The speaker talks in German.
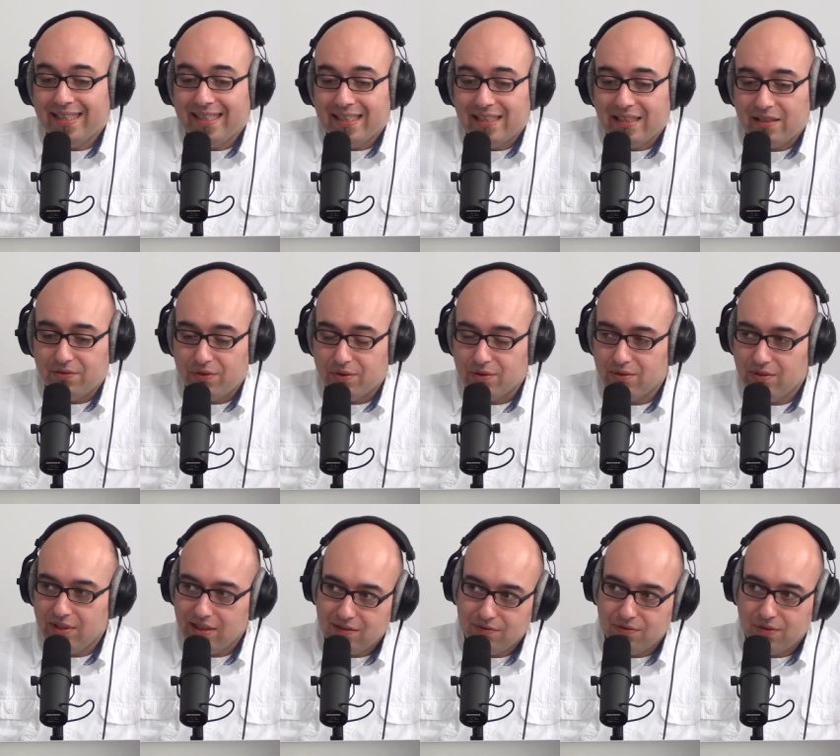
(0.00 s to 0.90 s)
dann
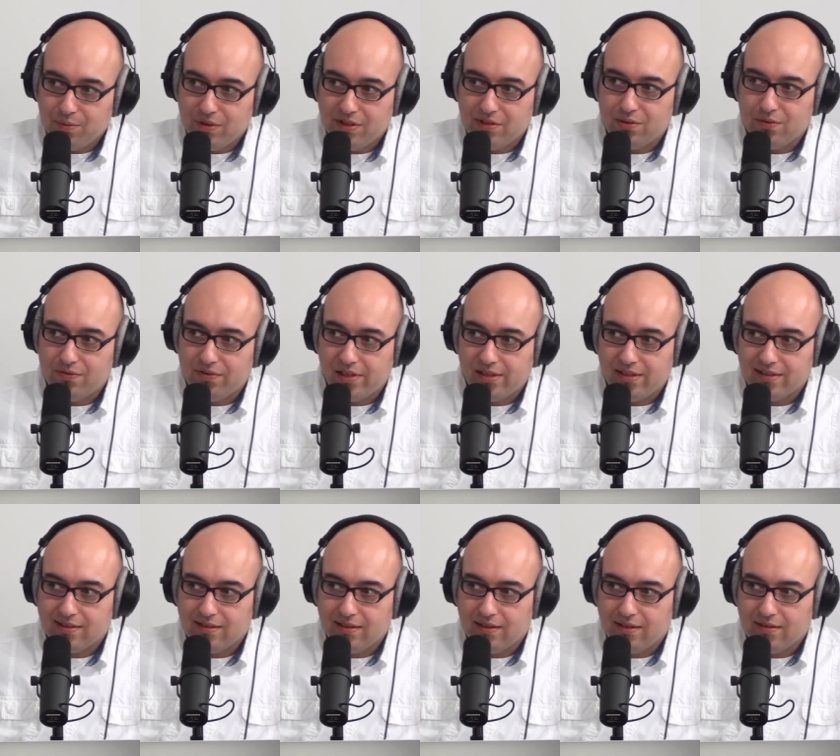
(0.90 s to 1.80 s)
funktioniert es für mich
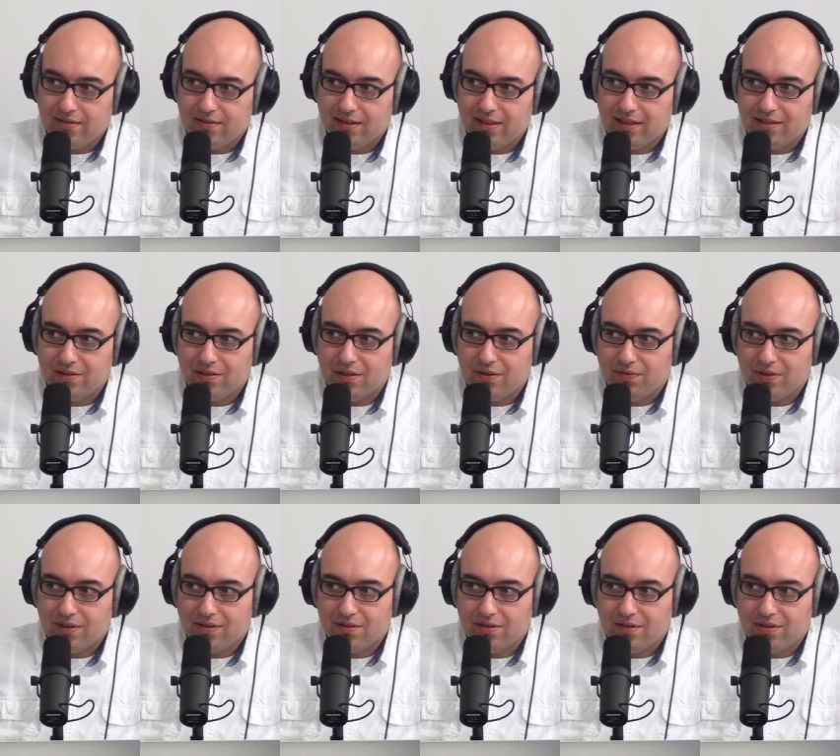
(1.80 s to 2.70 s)
zuverlässiger. Ich hatte jetzt
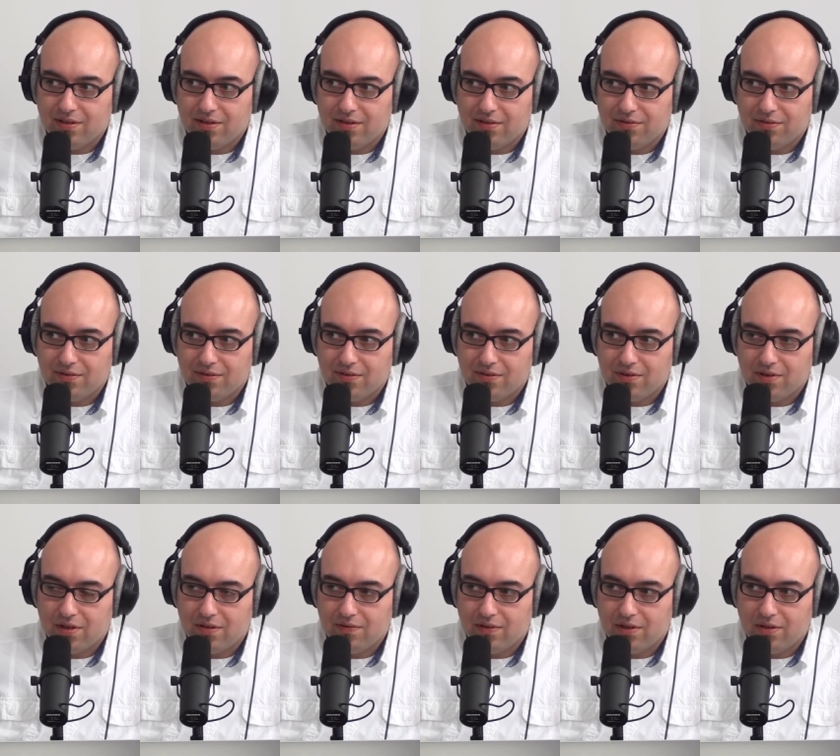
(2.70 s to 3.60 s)
öfters solche
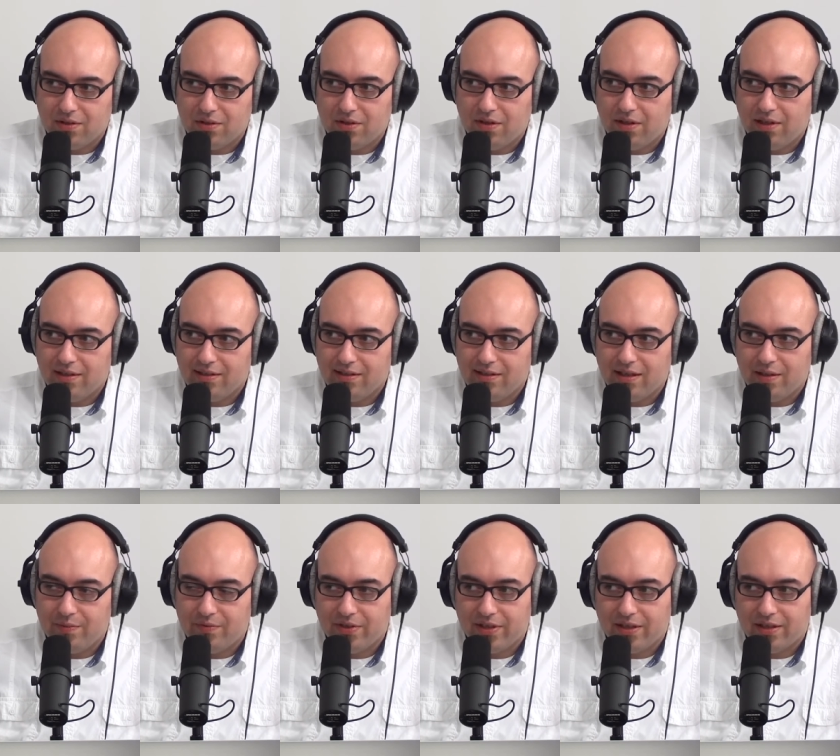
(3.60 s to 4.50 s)
Server-Crawler, die
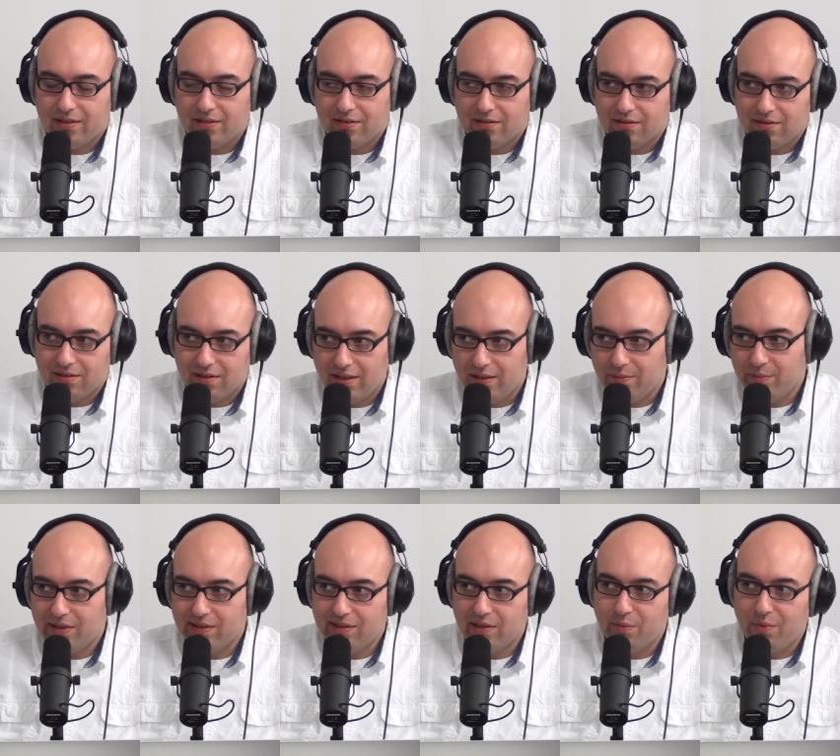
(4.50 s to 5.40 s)
einfach ja,
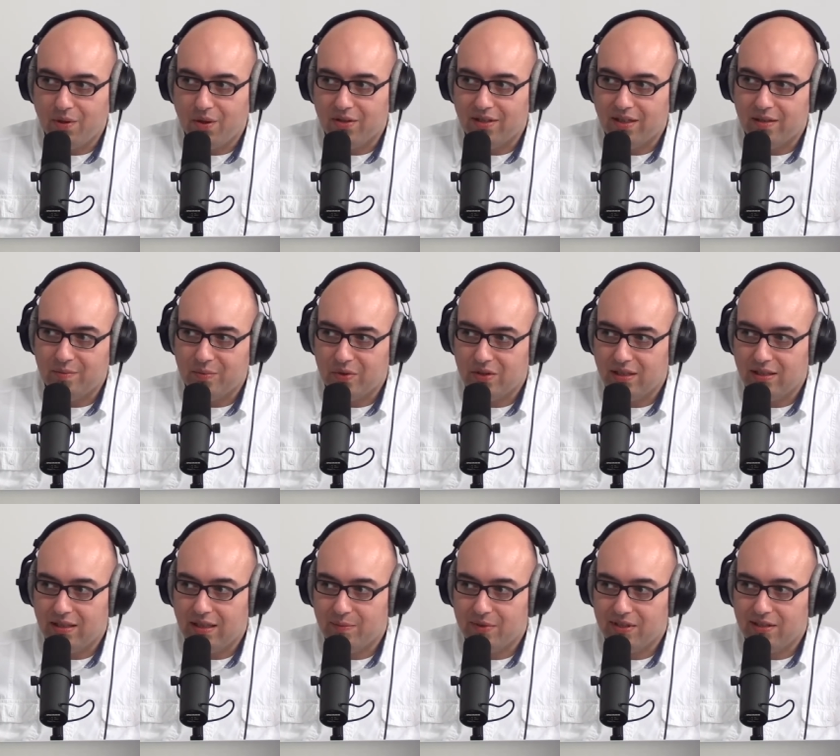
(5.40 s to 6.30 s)
Mist gebaut haben. Und
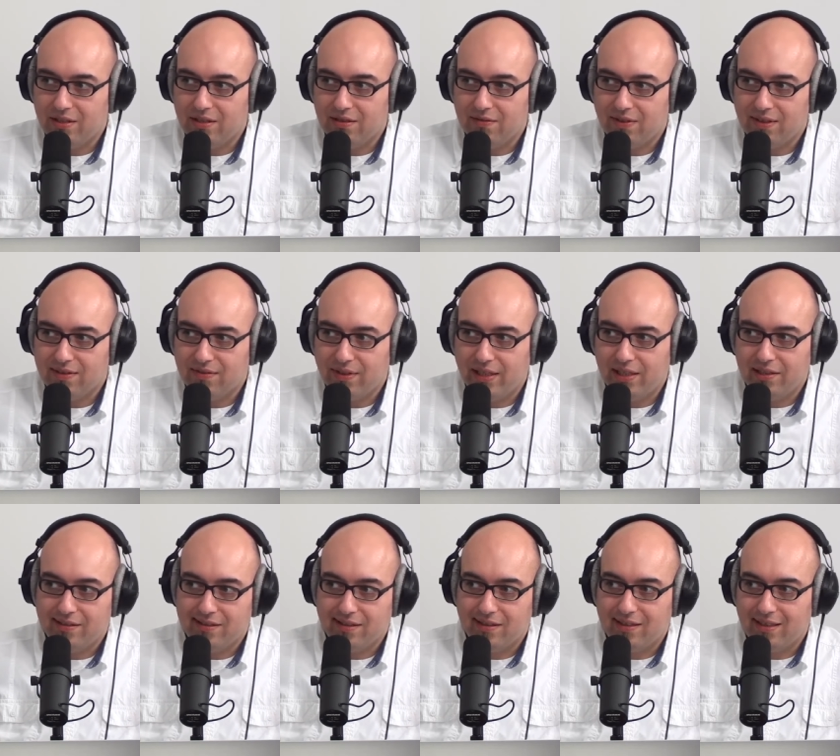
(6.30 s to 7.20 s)
dann haben sie irgendwas
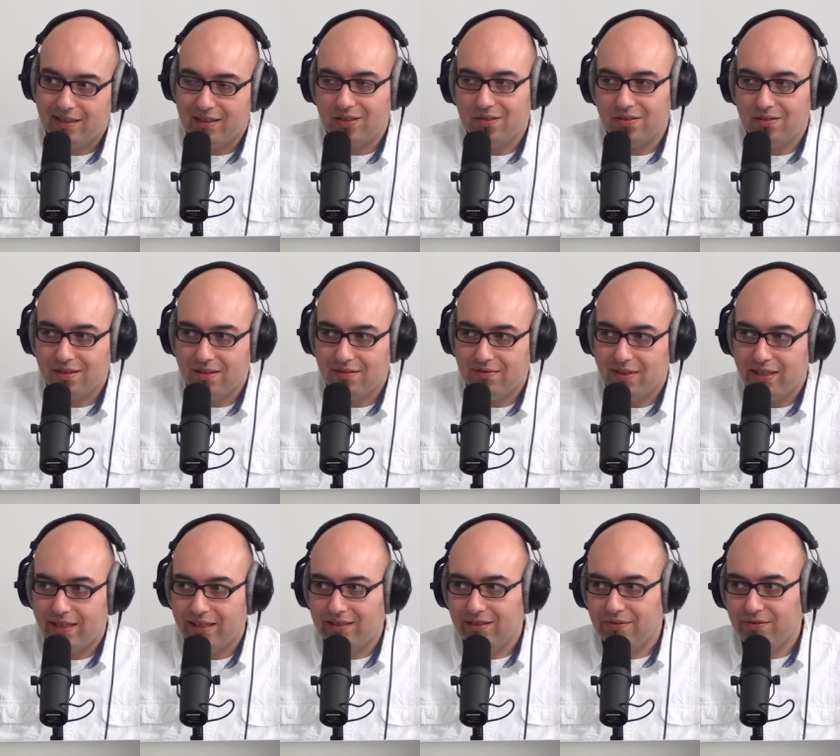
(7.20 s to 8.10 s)
Falsches gecached und dann
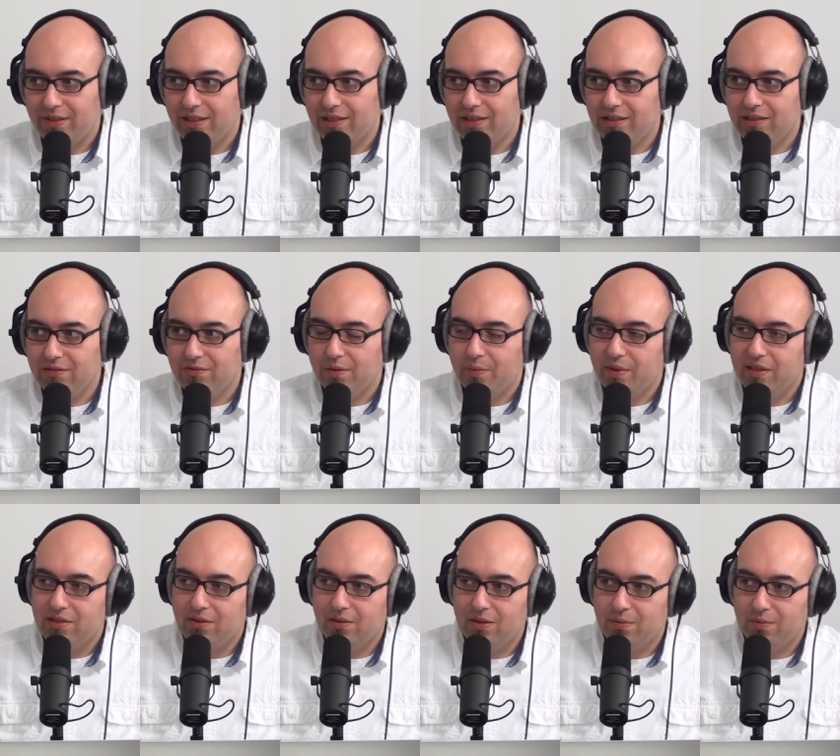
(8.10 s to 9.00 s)
war halt die falsche
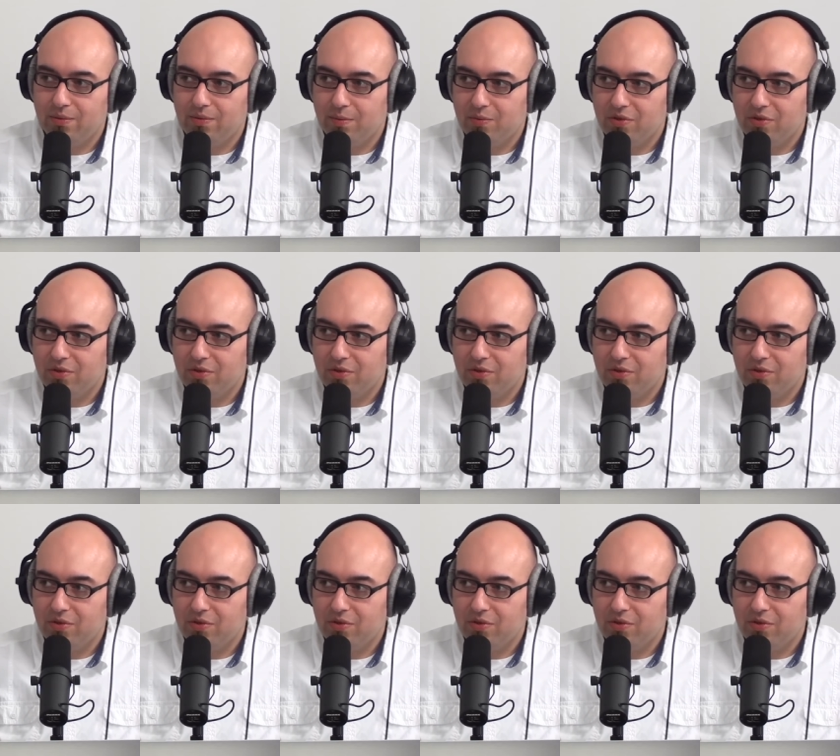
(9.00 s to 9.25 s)
Information im, im